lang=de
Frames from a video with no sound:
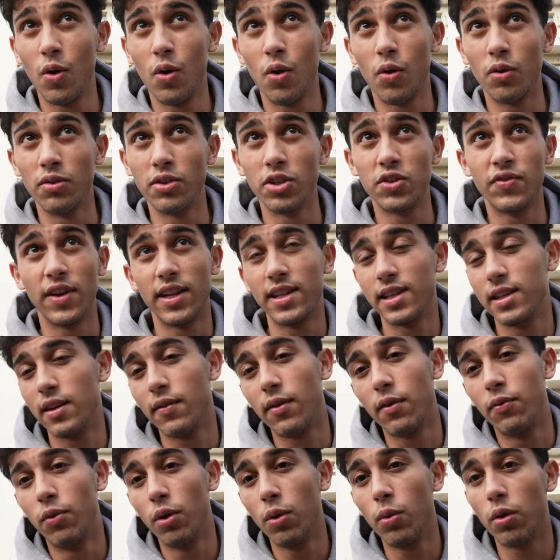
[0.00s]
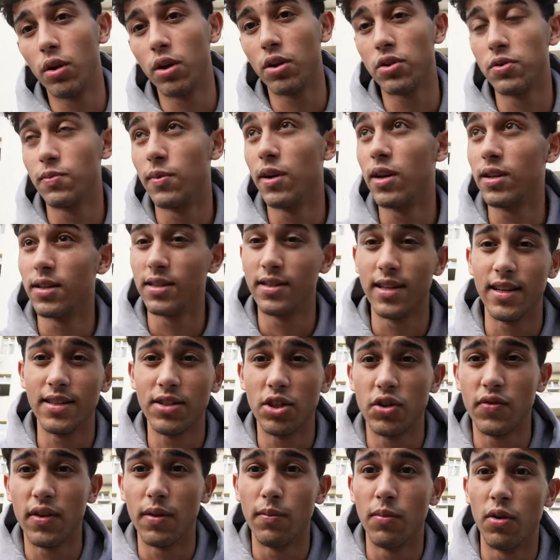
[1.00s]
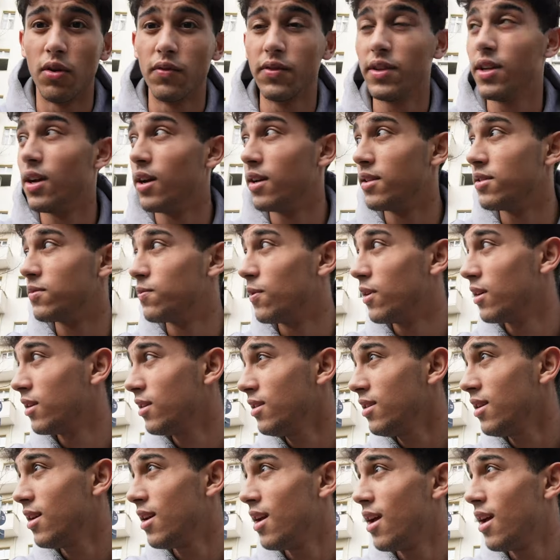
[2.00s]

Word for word: Und ich werde jetzt einfach Full-Workouts machen, das heißt, ich werde morgen wieder eins machen.